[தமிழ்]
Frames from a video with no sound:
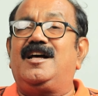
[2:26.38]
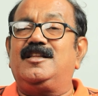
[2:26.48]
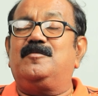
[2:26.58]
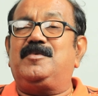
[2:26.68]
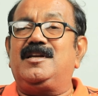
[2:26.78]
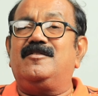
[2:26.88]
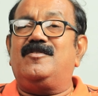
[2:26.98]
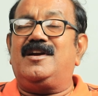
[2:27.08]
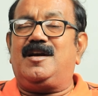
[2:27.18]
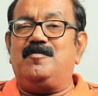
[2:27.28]
அதுக்கு பதிலாக
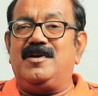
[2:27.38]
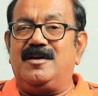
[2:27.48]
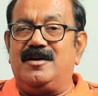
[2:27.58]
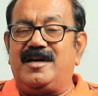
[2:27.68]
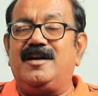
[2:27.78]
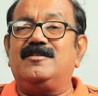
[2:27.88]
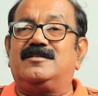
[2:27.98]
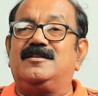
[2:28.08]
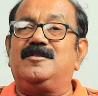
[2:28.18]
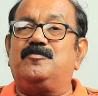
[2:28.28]
வழக்கமாக
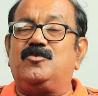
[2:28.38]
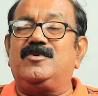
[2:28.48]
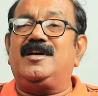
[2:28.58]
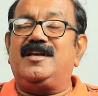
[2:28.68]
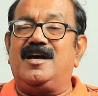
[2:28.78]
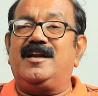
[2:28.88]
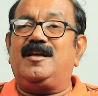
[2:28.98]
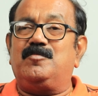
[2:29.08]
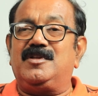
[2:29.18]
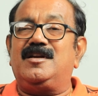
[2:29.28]
டைனாசரு பூனை
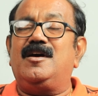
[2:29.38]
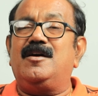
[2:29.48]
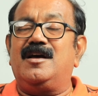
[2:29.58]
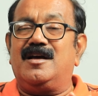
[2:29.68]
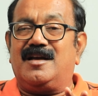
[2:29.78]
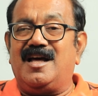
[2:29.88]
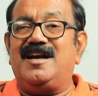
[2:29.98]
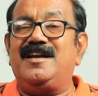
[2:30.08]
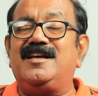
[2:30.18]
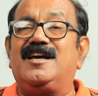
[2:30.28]
யானைக்கு பதிலாக
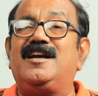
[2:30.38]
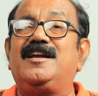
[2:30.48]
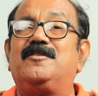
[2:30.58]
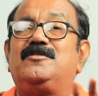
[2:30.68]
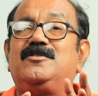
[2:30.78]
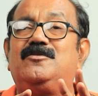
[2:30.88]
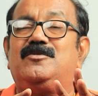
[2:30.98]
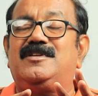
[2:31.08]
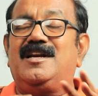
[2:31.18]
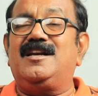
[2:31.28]
கரடி கரடிக்கு வந்து
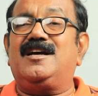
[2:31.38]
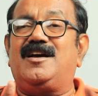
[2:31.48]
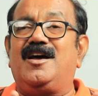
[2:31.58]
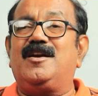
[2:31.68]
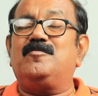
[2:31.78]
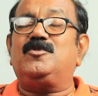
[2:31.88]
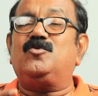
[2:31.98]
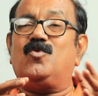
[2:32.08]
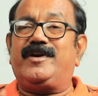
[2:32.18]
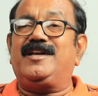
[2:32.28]
ஒரு நல்ல காரணம்
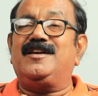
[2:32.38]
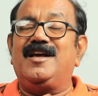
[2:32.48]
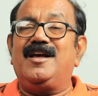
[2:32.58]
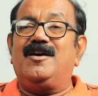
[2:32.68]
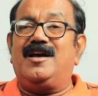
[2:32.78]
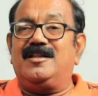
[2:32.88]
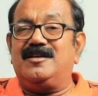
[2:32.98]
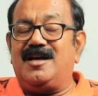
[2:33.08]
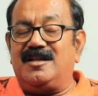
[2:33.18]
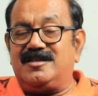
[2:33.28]
வந்து கொக்கேன்
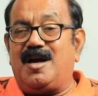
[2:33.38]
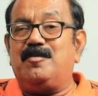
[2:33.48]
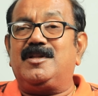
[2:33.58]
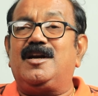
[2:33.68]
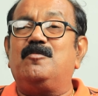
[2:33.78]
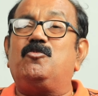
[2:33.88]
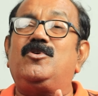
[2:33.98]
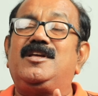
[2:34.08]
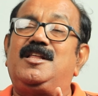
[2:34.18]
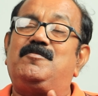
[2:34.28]
அது அது சாப்பிட்டதுனால
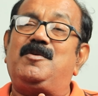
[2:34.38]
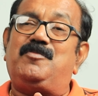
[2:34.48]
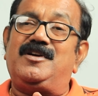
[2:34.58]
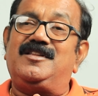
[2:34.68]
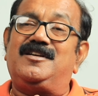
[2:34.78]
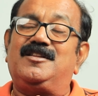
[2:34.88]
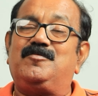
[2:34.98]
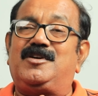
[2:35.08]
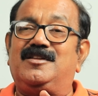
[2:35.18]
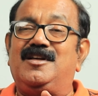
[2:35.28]
போதையில் அது மாதிரி
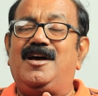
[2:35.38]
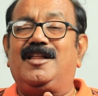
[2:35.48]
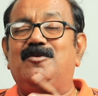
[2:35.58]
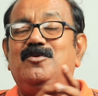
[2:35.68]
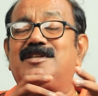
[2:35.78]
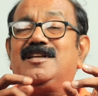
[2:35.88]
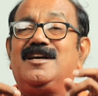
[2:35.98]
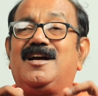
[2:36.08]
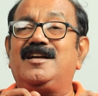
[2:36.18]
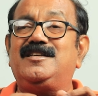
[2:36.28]
பண்ணுறதுன்றது மட்டும்தான் அதை ஒரு
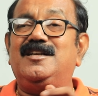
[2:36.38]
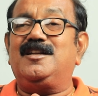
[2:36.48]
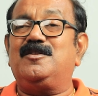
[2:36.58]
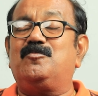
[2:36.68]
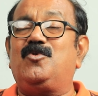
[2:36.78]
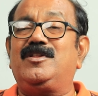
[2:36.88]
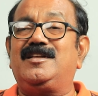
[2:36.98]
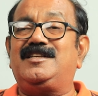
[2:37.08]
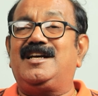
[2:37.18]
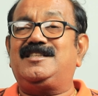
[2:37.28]
சில காட்சிகள் அது
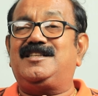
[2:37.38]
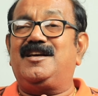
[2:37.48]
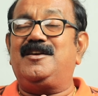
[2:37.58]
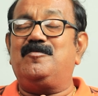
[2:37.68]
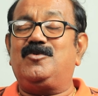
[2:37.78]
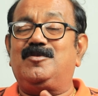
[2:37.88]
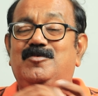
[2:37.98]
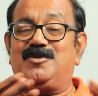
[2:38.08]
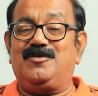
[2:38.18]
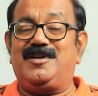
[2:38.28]
போதை ஜாஸ்தியாகி முத
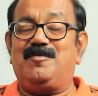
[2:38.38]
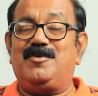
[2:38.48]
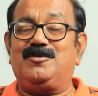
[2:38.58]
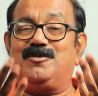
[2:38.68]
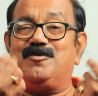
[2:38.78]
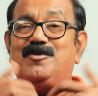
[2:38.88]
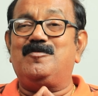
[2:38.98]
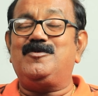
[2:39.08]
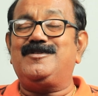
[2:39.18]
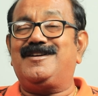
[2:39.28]
முதல்ல ஒரு டப்பா தூக்கி
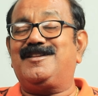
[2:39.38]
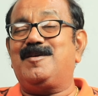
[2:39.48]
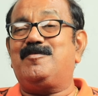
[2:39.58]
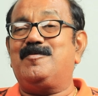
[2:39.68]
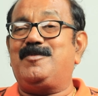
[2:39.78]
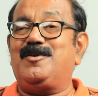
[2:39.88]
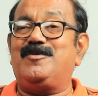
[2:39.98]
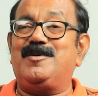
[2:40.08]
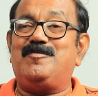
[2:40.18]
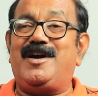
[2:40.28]
உள்ளே மோதினதுக்கு அப்புறம்
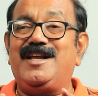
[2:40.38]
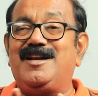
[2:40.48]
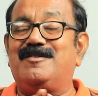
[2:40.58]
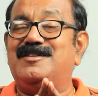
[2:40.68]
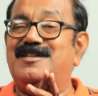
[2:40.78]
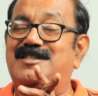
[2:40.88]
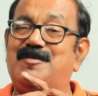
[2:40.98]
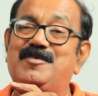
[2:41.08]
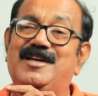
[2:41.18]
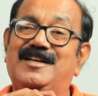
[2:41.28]
பண்ணக்கூடிய பாடி லாங்குவேஜ்னால்
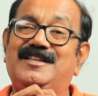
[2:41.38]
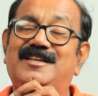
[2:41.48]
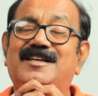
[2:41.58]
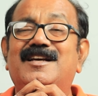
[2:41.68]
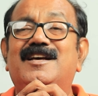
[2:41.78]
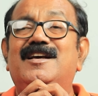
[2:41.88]
செம்மையாக இருக்குது